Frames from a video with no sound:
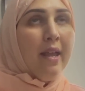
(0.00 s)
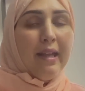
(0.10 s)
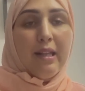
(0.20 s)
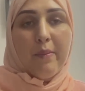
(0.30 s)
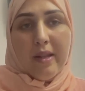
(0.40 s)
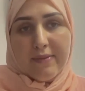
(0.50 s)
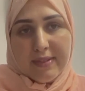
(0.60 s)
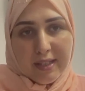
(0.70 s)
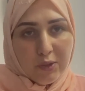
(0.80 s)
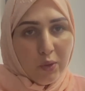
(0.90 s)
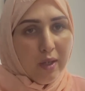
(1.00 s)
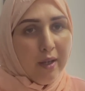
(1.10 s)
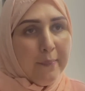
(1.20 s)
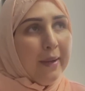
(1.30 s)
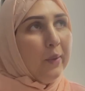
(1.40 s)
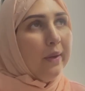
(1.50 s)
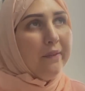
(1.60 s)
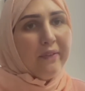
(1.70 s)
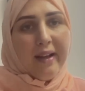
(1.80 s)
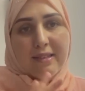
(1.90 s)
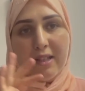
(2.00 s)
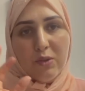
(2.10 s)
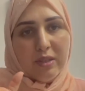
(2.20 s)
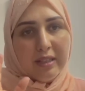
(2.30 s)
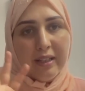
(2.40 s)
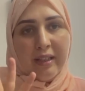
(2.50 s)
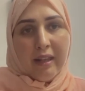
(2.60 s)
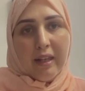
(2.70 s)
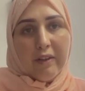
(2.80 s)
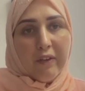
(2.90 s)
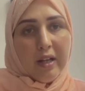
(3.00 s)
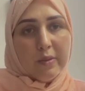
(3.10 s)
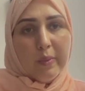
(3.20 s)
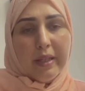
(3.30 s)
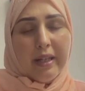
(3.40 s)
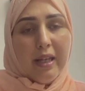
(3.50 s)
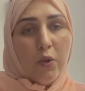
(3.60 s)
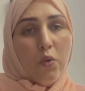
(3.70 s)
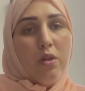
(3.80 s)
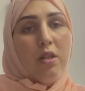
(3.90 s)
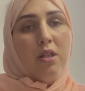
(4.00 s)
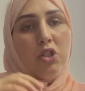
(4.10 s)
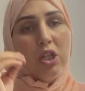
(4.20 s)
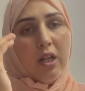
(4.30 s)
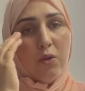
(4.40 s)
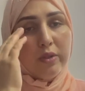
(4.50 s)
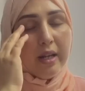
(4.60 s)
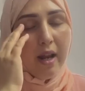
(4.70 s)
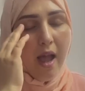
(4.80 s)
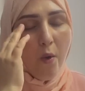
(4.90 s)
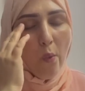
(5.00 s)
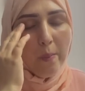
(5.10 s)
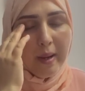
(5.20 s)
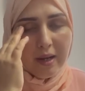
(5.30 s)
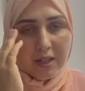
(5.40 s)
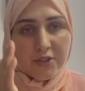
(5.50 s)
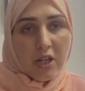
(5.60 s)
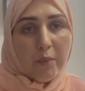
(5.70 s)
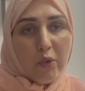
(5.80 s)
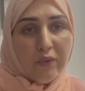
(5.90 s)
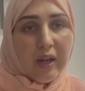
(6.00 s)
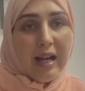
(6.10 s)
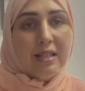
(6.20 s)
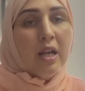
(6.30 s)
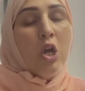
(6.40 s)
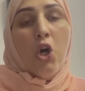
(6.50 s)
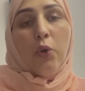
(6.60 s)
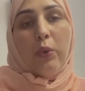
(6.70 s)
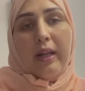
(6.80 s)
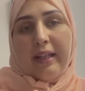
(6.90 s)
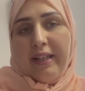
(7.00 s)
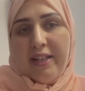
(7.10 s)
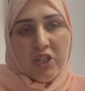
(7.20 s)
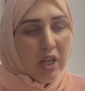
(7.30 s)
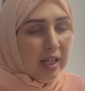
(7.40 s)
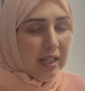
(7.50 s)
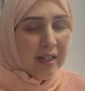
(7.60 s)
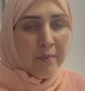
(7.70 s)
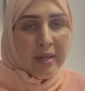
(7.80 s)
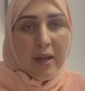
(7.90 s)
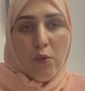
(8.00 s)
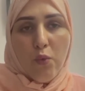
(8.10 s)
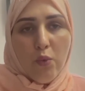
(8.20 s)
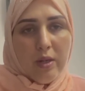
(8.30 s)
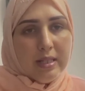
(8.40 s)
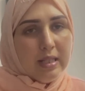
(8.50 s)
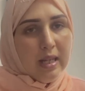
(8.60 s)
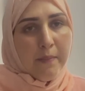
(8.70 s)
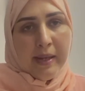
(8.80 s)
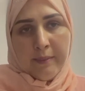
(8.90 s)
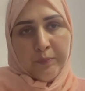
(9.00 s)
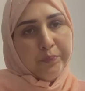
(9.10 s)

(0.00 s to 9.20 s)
حيت البنات في تيك توك حماقوا على الفقاص كوثر داك النهار ديت الفقاص بالكركاع كلشي كوثر راه اول مره كنجربوا الفقاص وراه كينجح لينا من اول استعمال